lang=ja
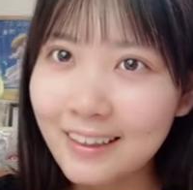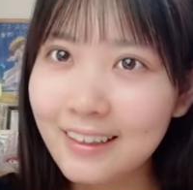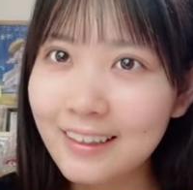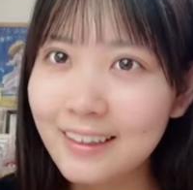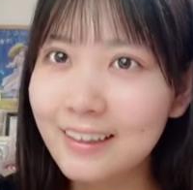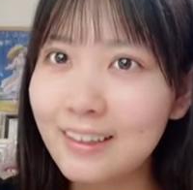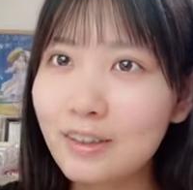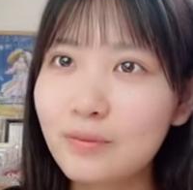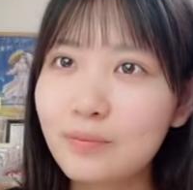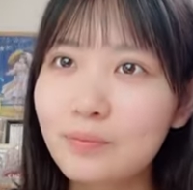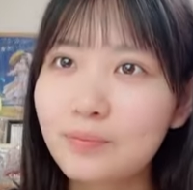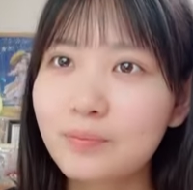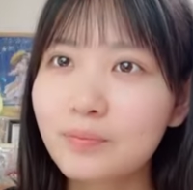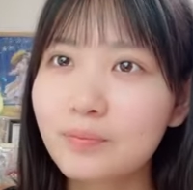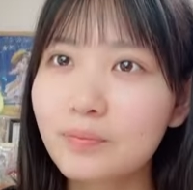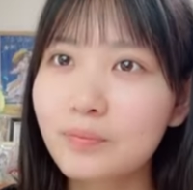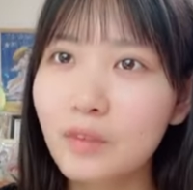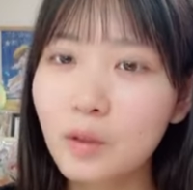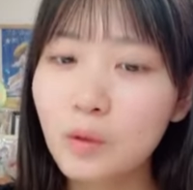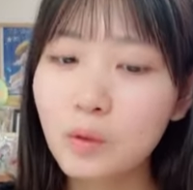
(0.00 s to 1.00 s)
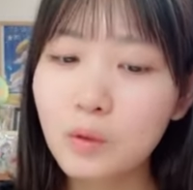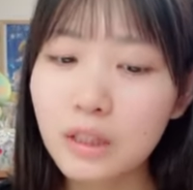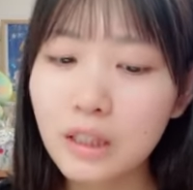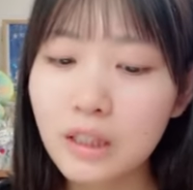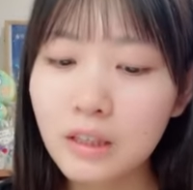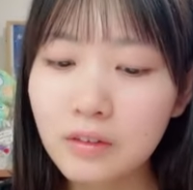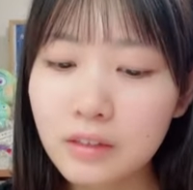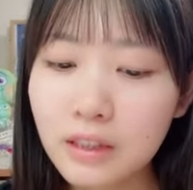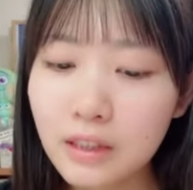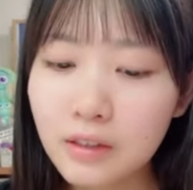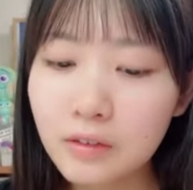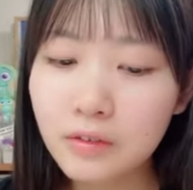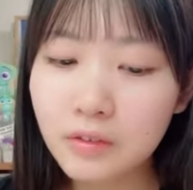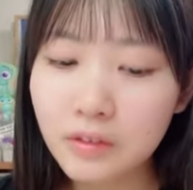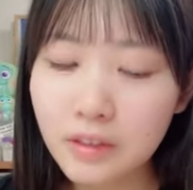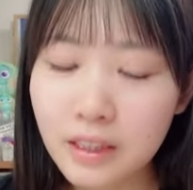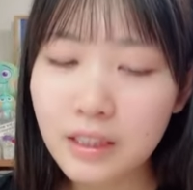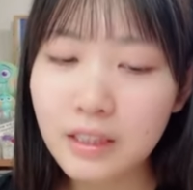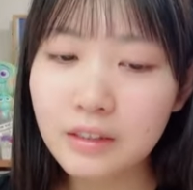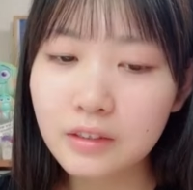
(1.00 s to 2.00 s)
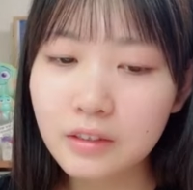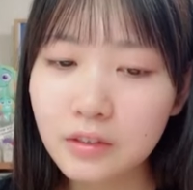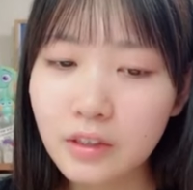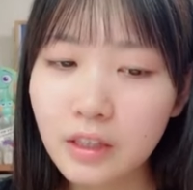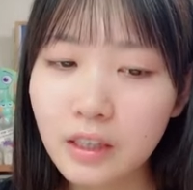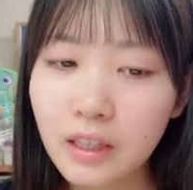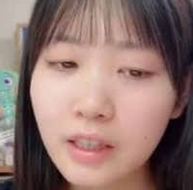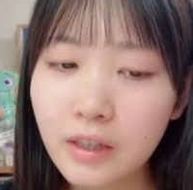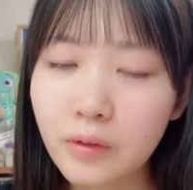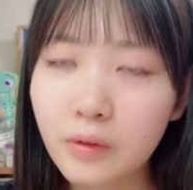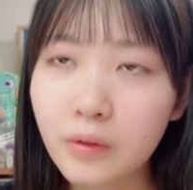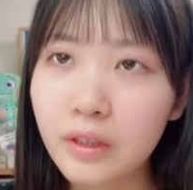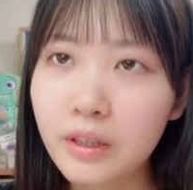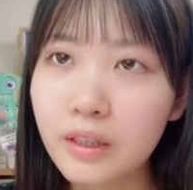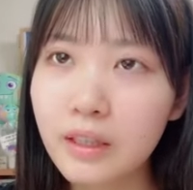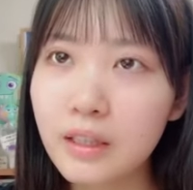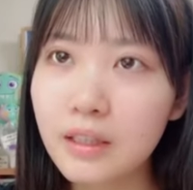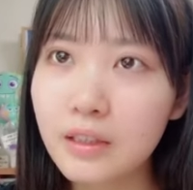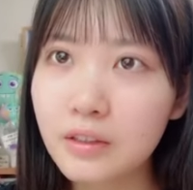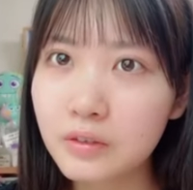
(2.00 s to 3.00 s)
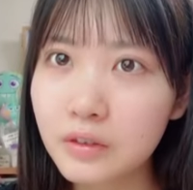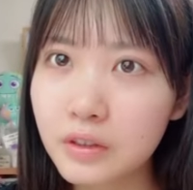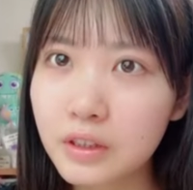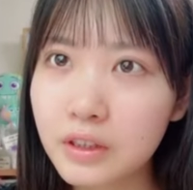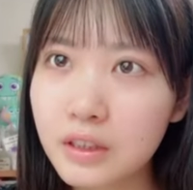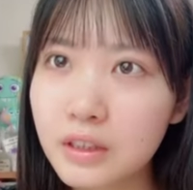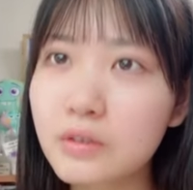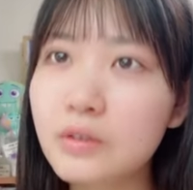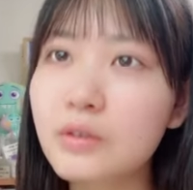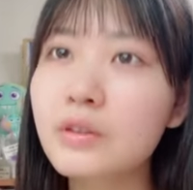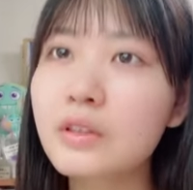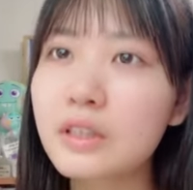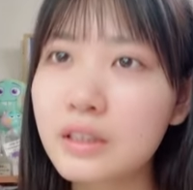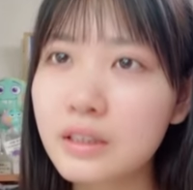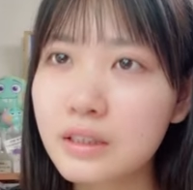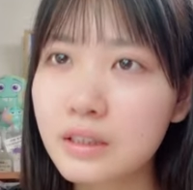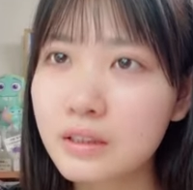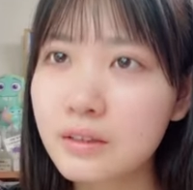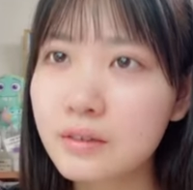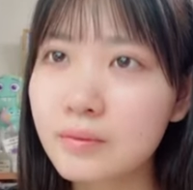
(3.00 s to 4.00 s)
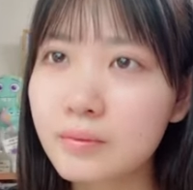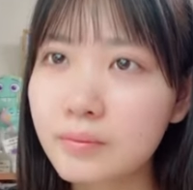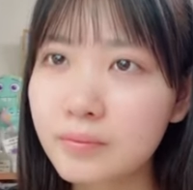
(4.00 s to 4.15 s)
はいお歌を歌うのでちょっと高い声が出ないのちょっとしんどいです